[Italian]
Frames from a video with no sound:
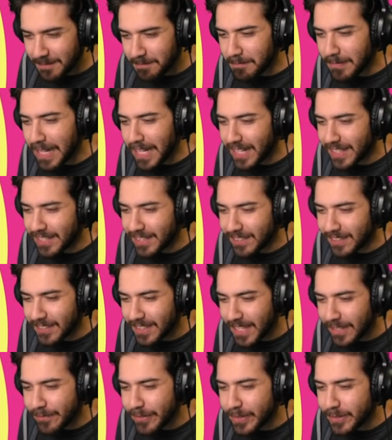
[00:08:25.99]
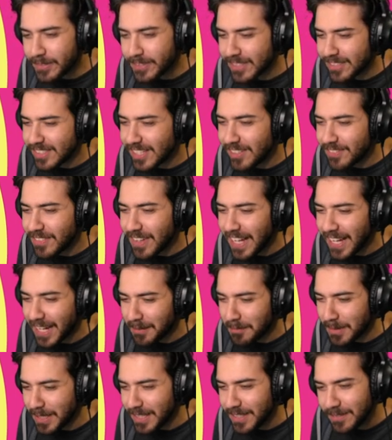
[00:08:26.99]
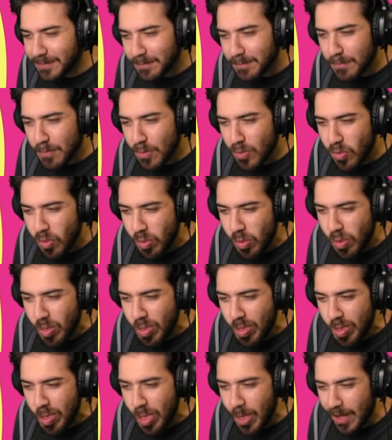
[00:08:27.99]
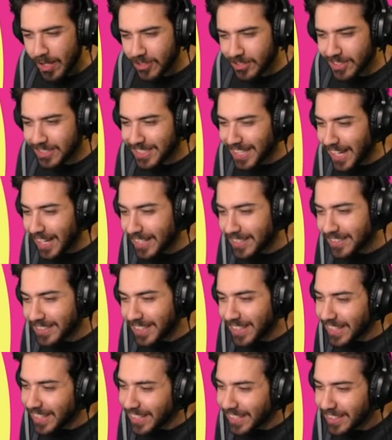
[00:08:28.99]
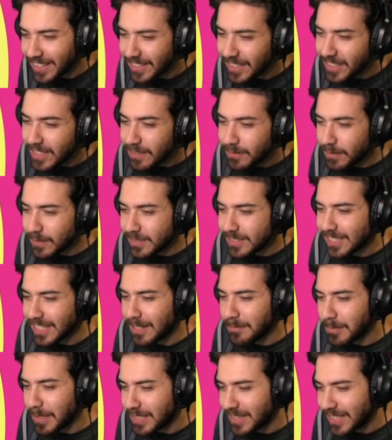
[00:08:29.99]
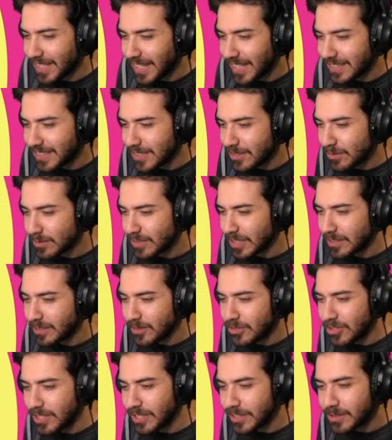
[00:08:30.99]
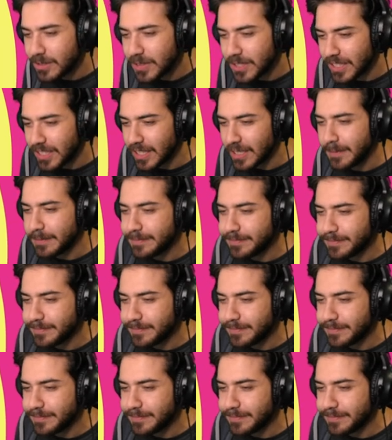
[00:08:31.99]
Mario, è venuto a salvarmi. Chi sente? Forse una martellata ha aggiustato i circuiti.